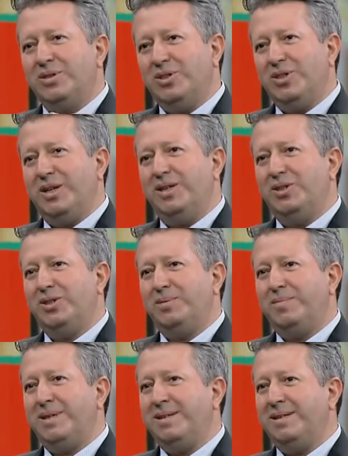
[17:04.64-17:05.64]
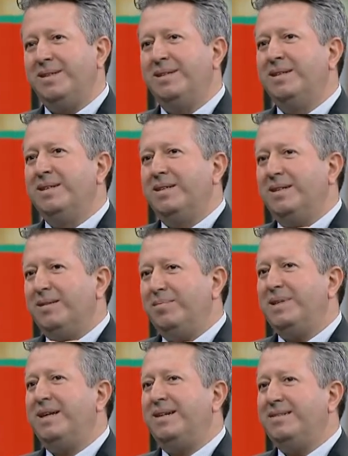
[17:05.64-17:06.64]
çalışmak e,
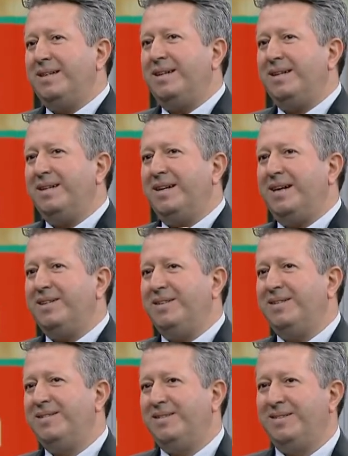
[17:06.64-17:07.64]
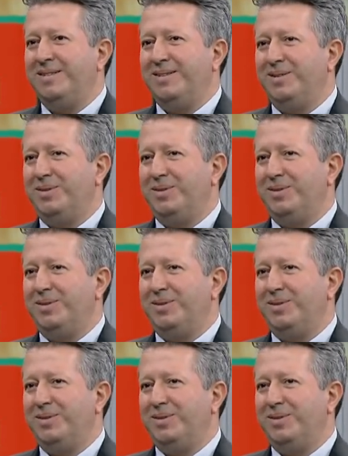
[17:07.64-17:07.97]
biraz daha gayret Çok istiyoruz.